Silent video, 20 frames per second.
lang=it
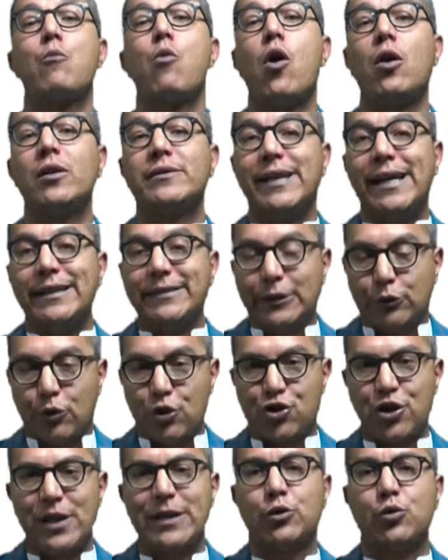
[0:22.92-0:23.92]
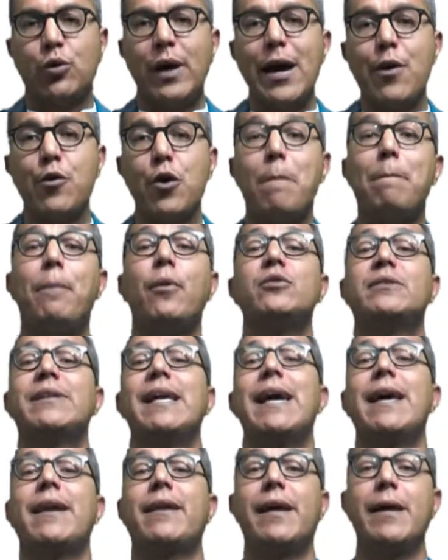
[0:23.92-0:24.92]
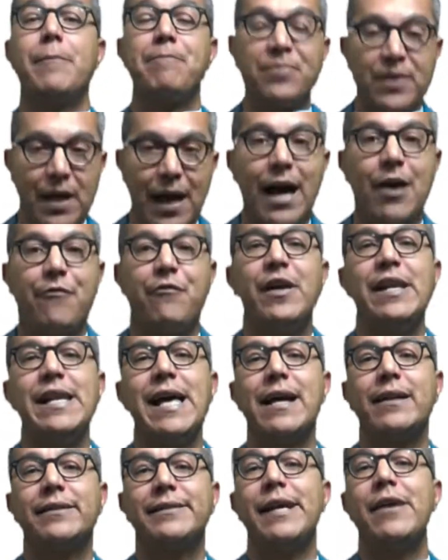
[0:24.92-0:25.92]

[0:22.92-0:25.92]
quota di 200 euro poter affiliarti